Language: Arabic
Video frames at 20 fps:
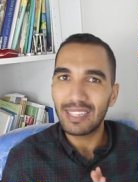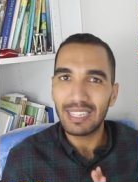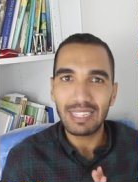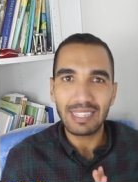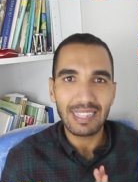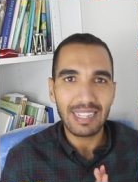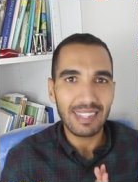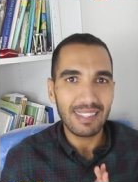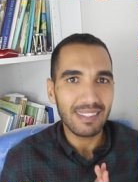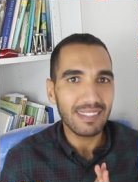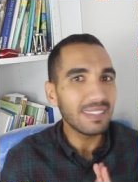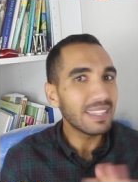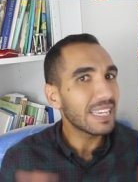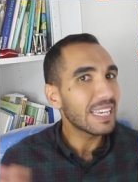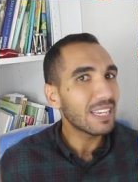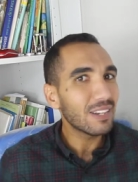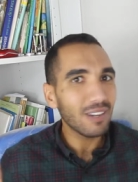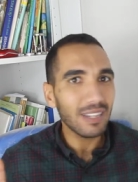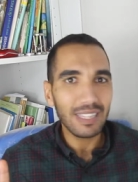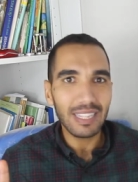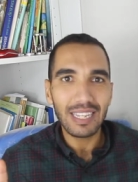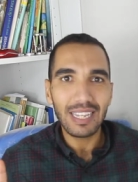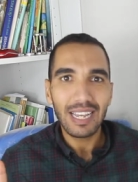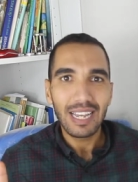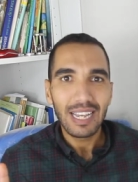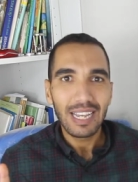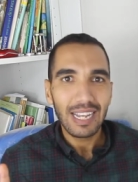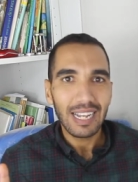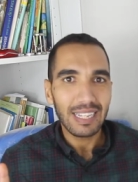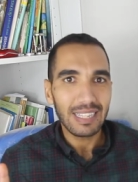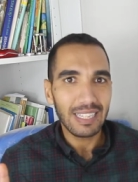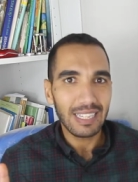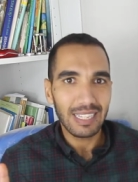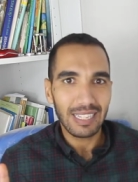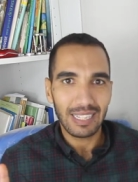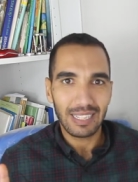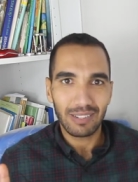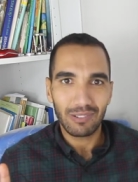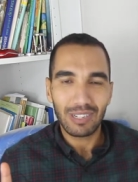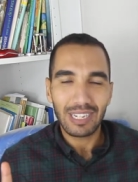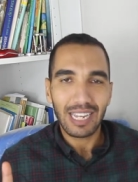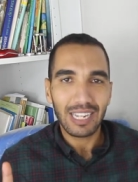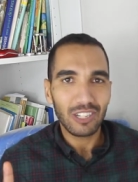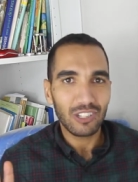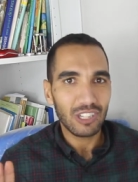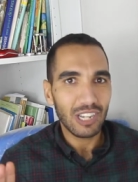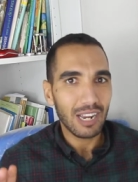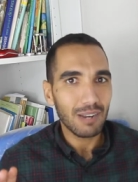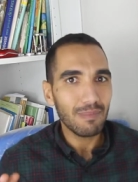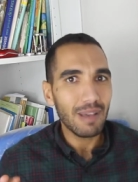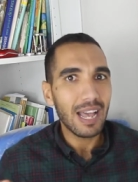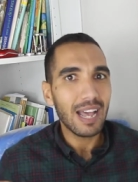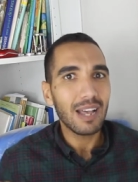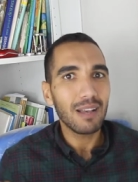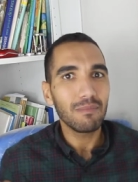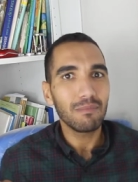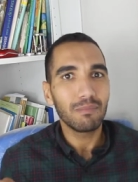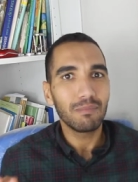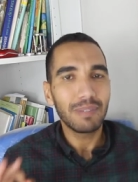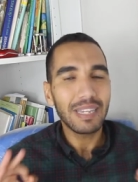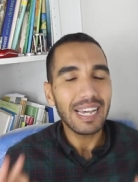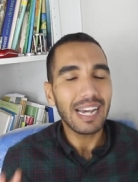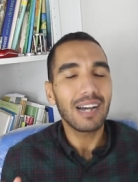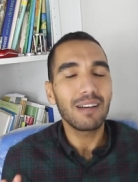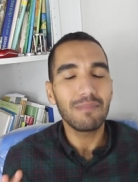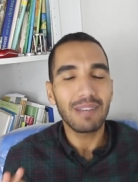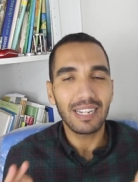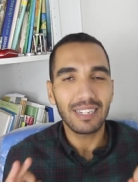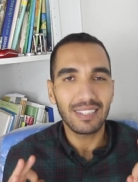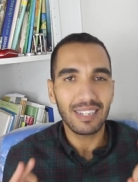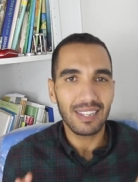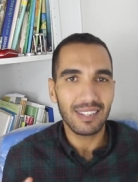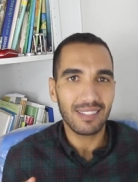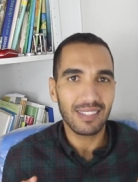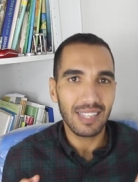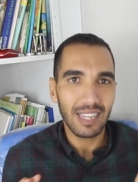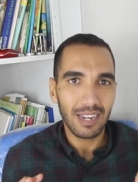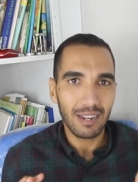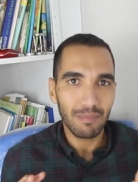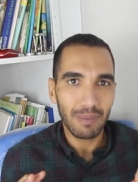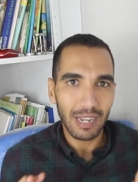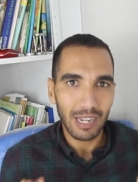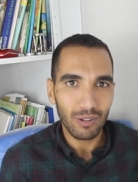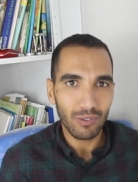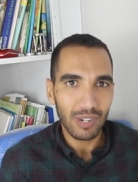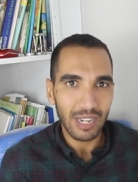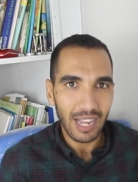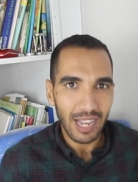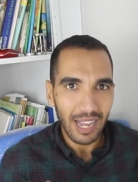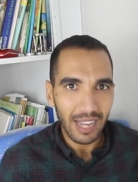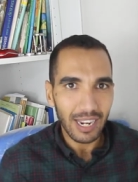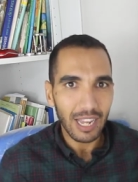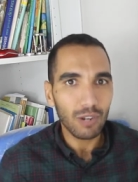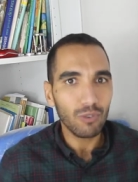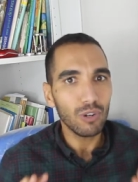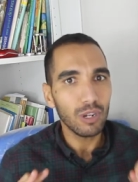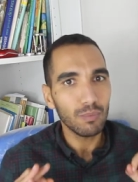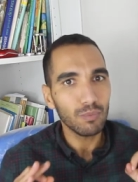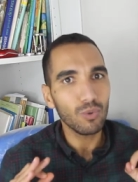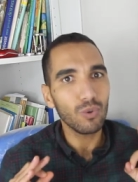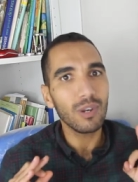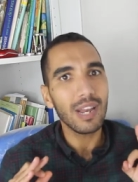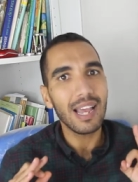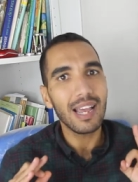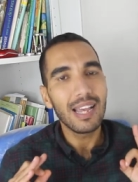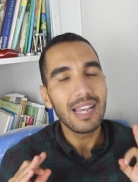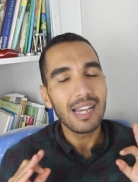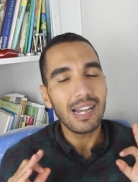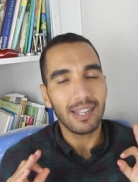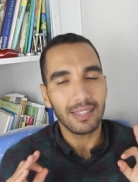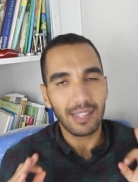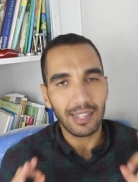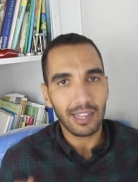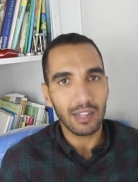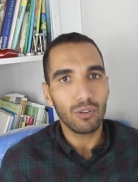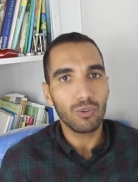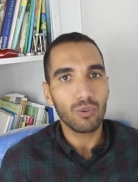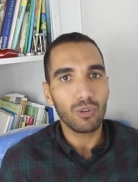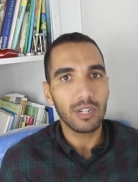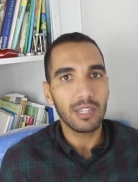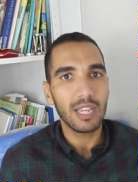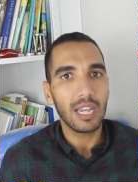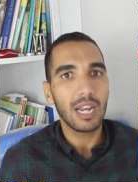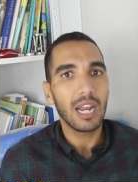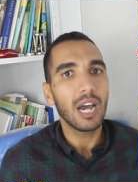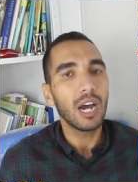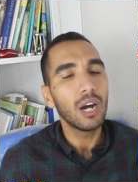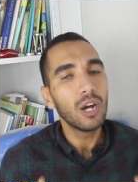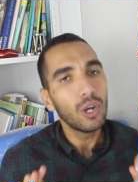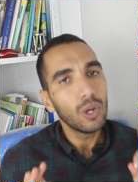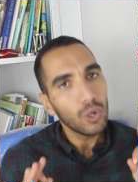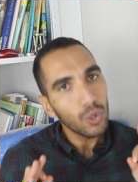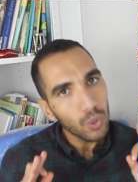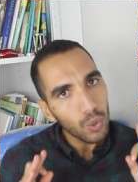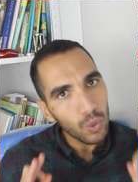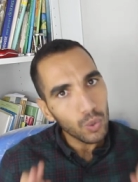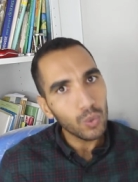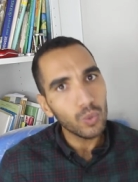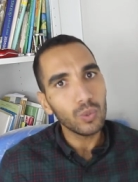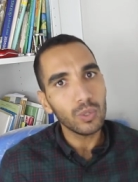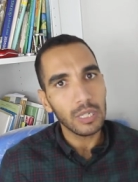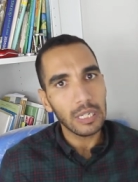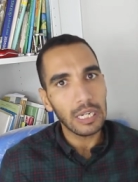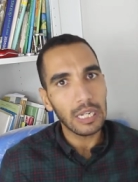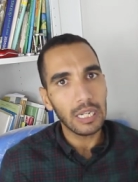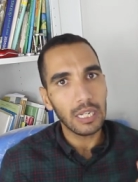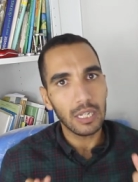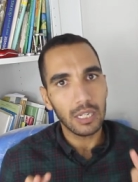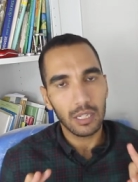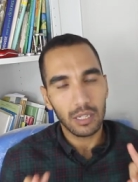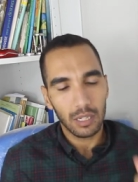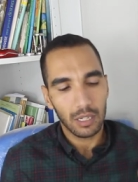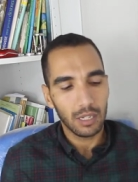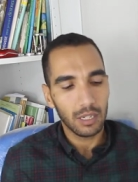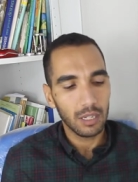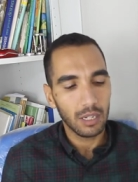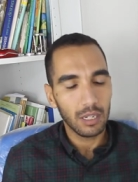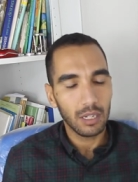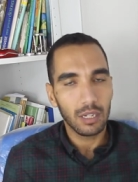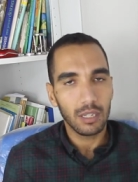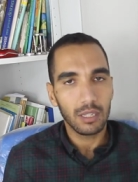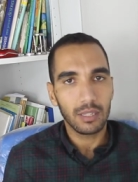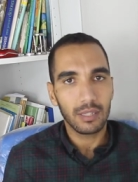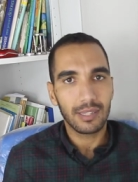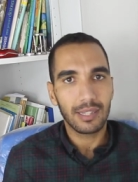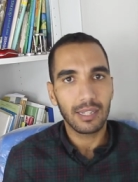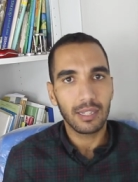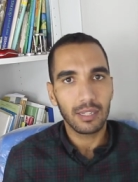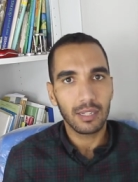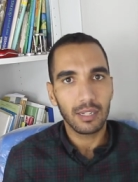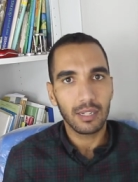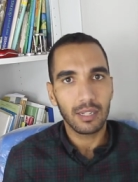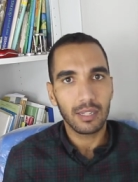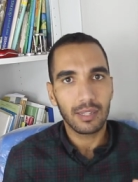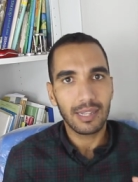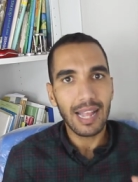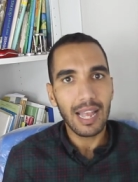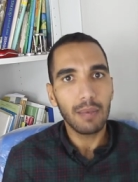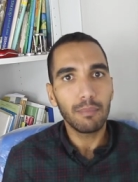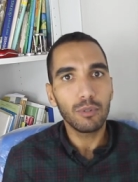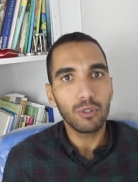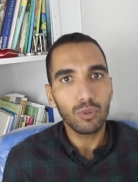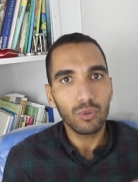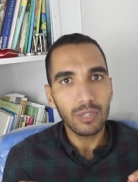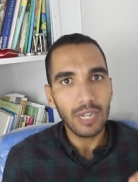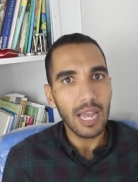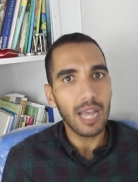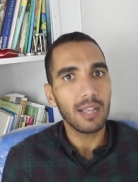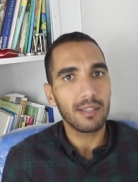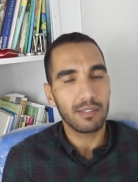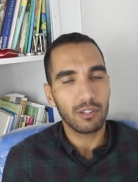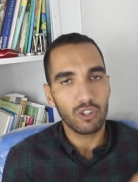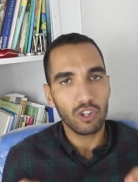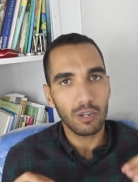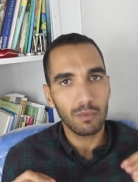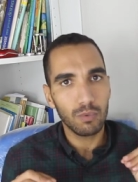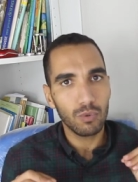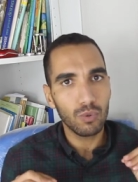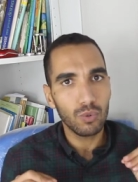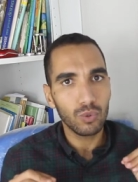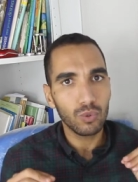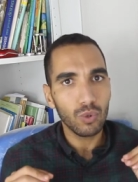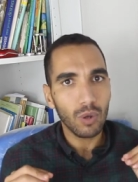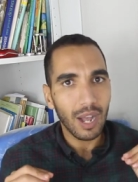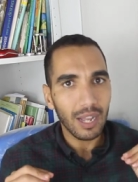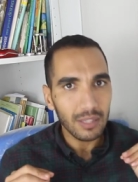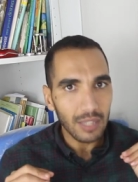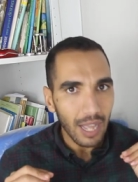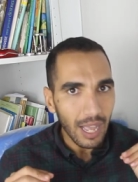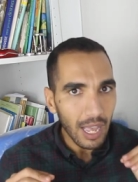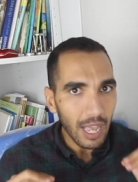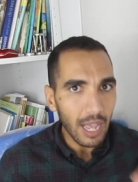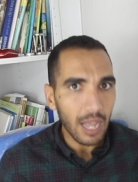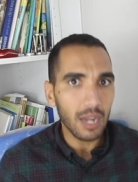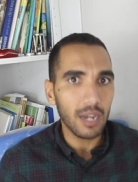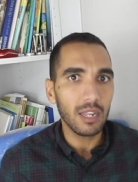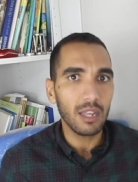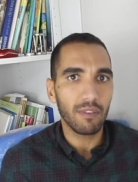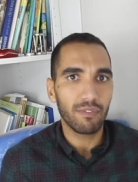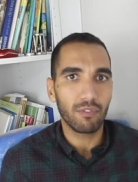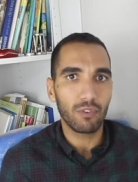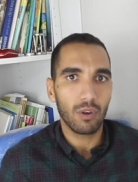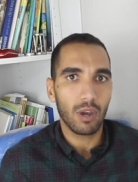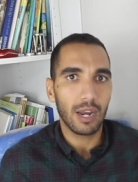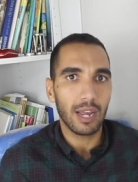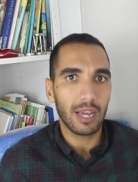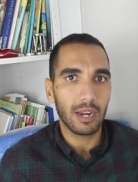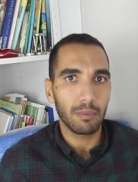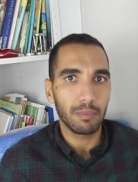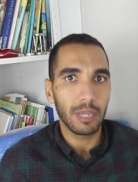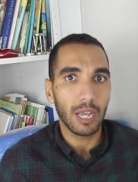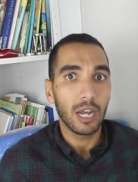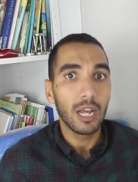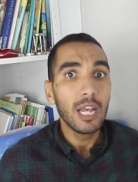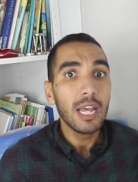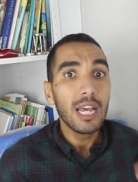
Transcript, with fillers: هذه ثلاث سنين وهذه هذه وانا كنشتغل مع بها مع الناس ديال البكالوريا الاحرار والحمد لله عطات الاكل ديالها ويعني تلامذوا ناس جابوا نقاط عاليه في اللغه العربيه